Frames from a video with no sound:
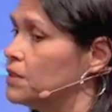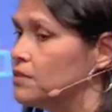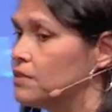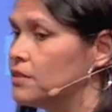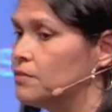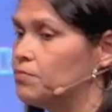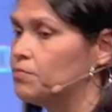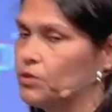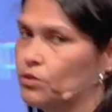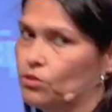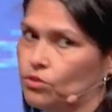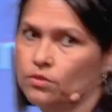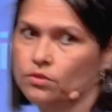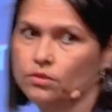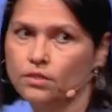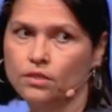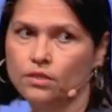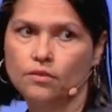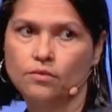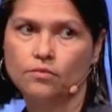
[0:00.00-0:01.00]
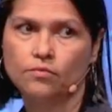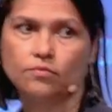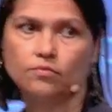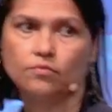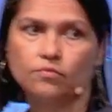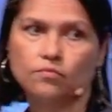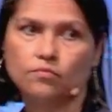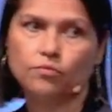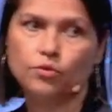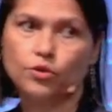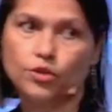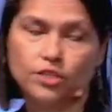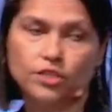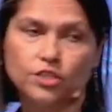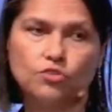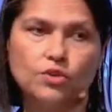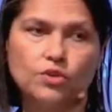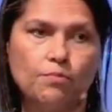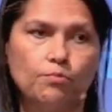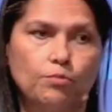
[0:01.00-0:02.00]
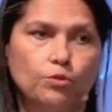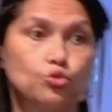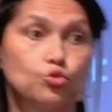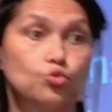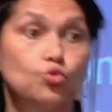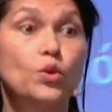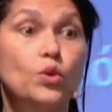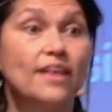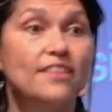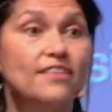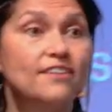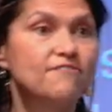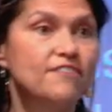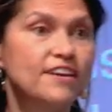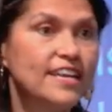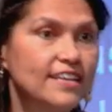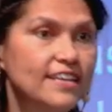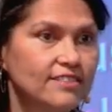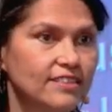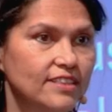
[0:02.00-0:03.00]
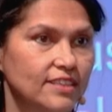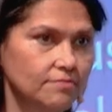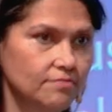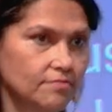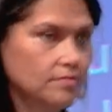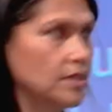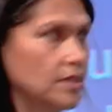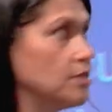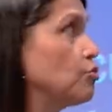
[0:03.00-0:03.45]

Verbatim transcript: principios, porque tiene una postura diferente,